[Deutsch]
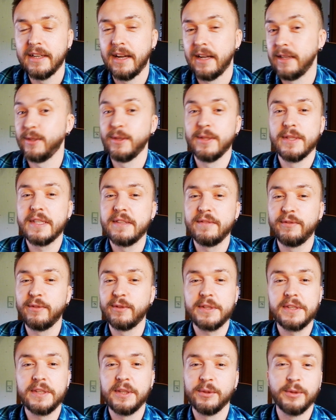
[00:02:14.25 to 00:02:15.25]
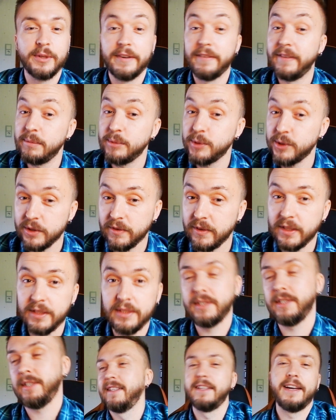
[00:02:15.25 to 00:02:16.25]
Ansonsten funktioniert euer Webserver
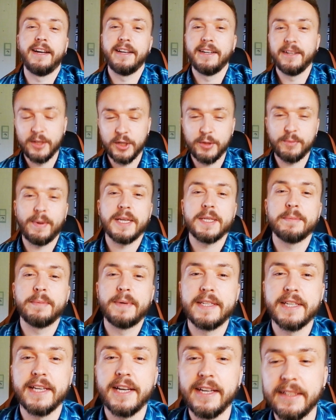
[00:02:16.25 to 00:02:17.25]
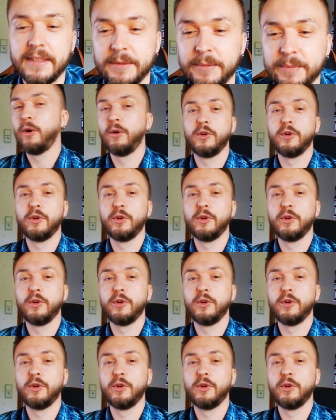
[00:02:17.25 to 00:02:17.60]
nicht. Nein, Spaß beiseite.